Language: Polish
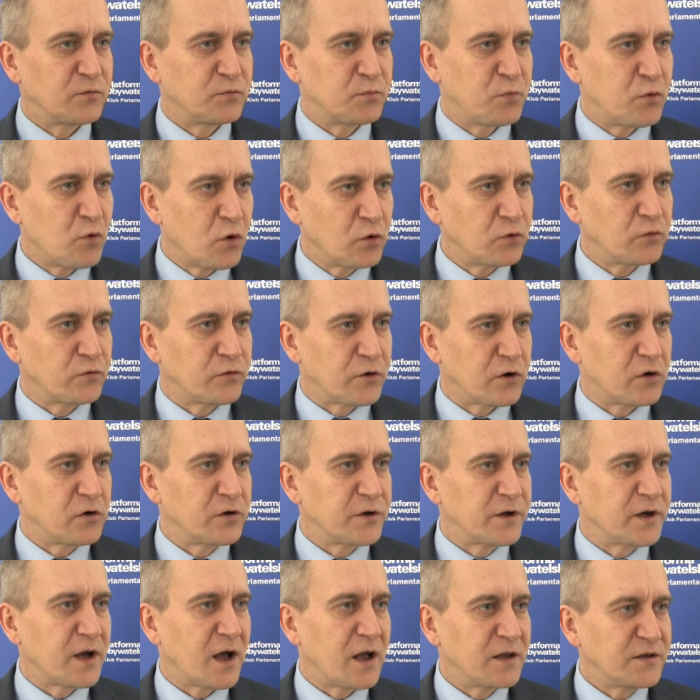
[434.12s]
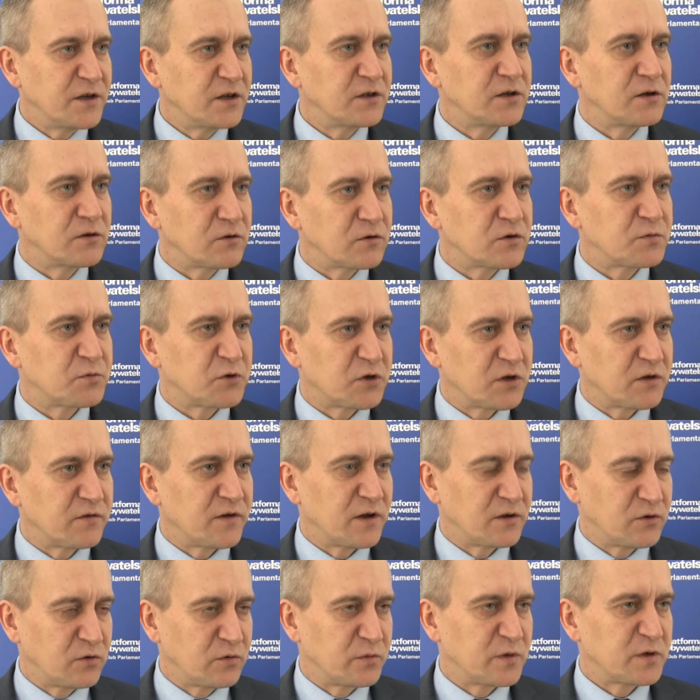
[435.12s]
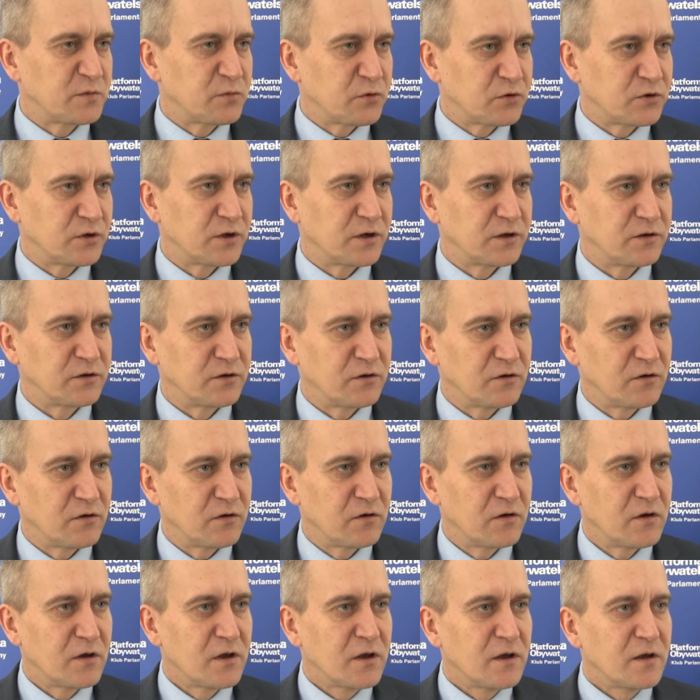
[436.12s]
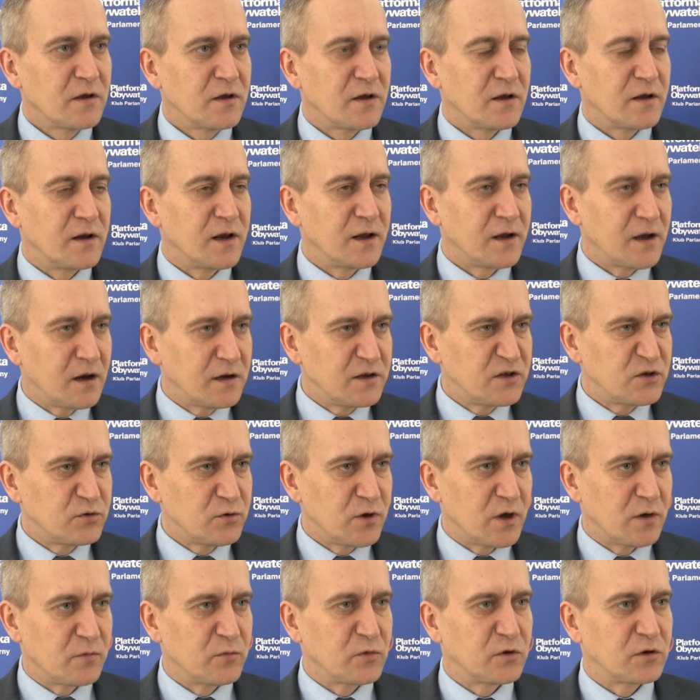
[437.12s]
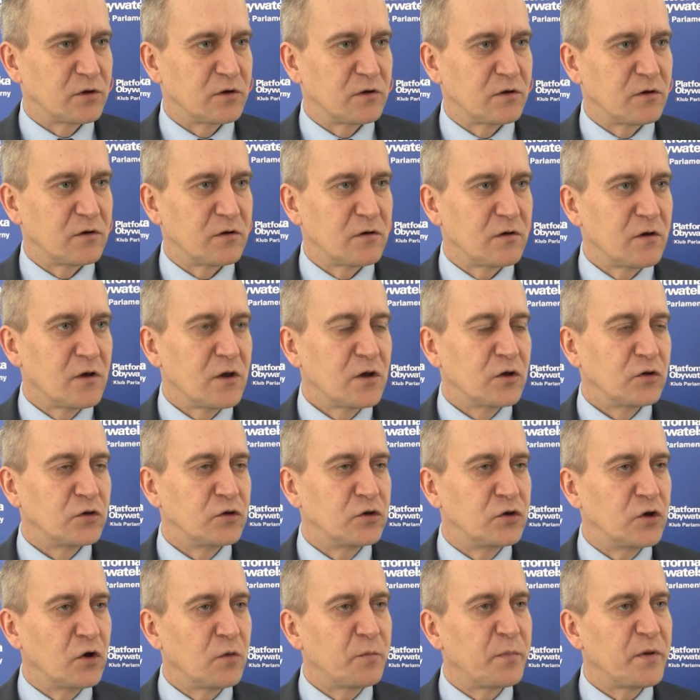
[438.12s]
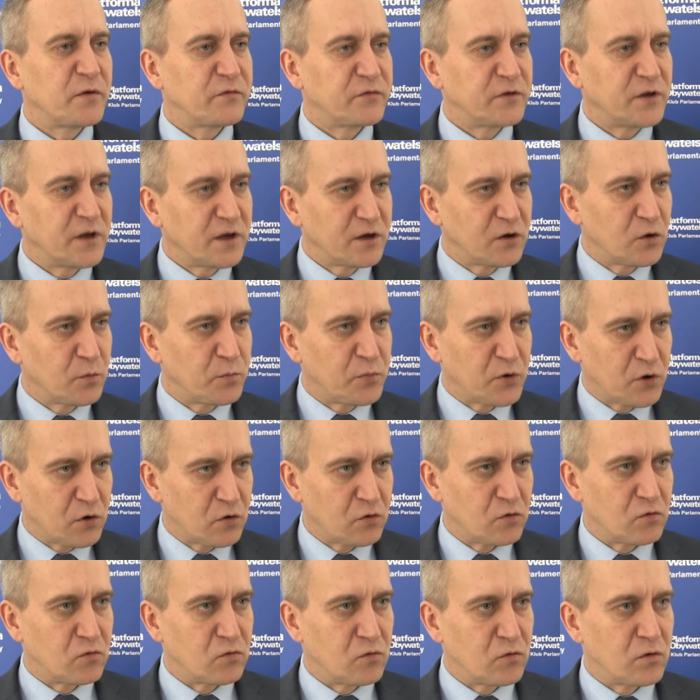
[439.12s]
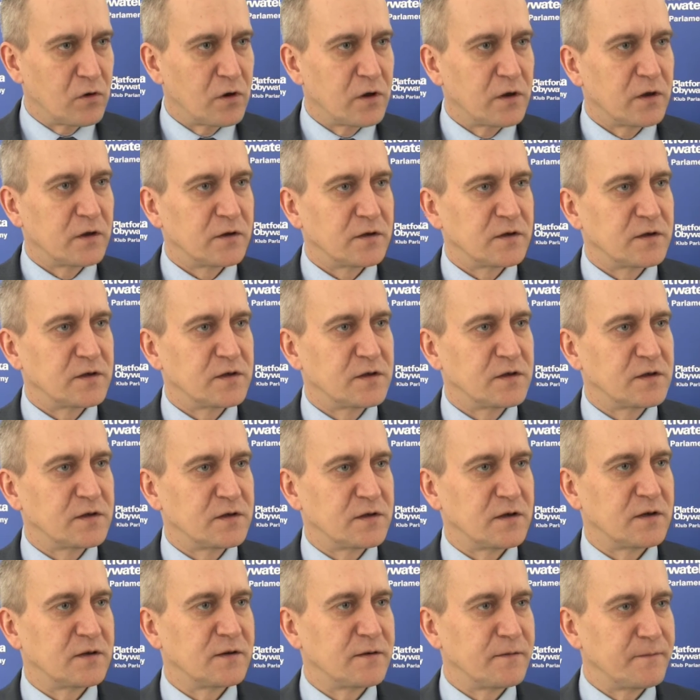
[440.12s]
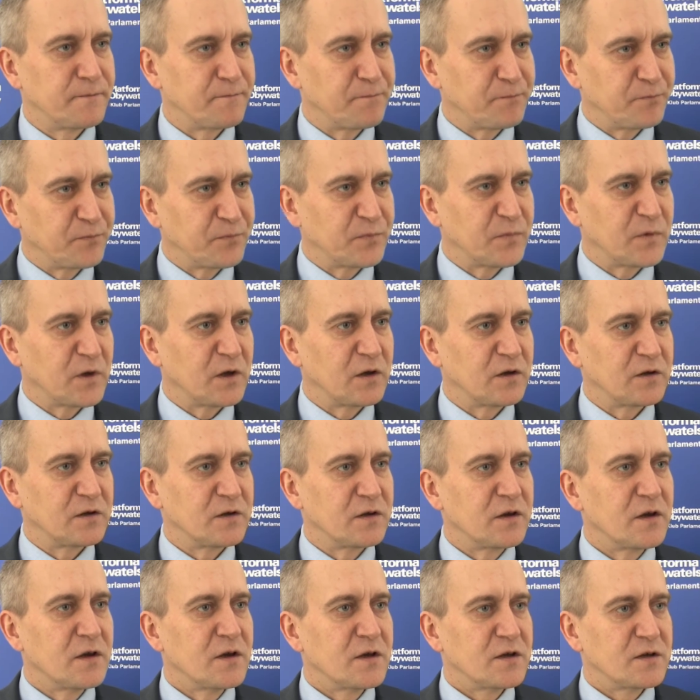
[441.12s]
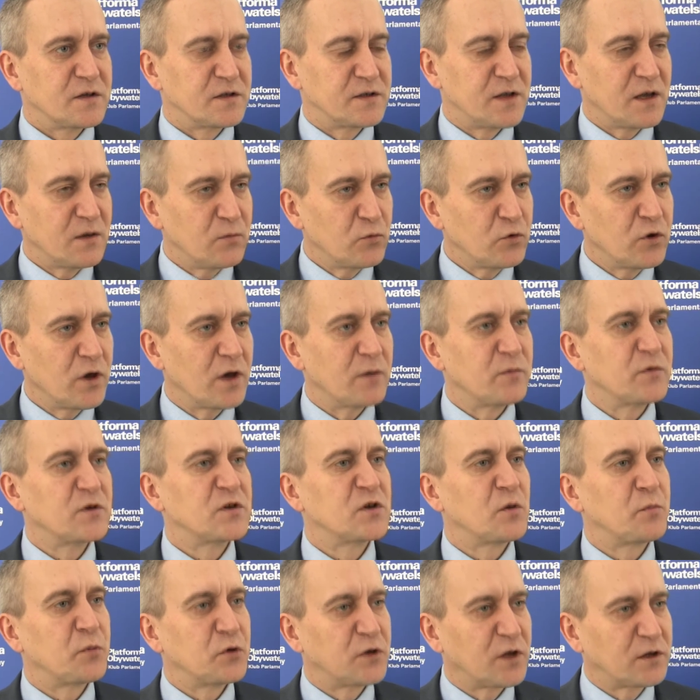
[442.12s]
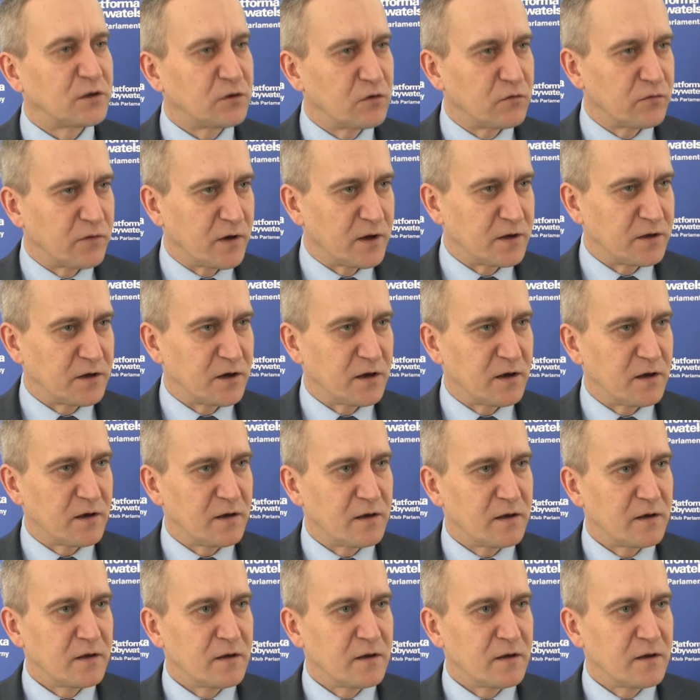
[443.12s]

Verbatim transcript: płodów rolnych, a nie tylko sprzedawaniu ich bezpośrednio. Legalizujemy to do pewnego progu z, y, y, zdejmujemy z opodatkowania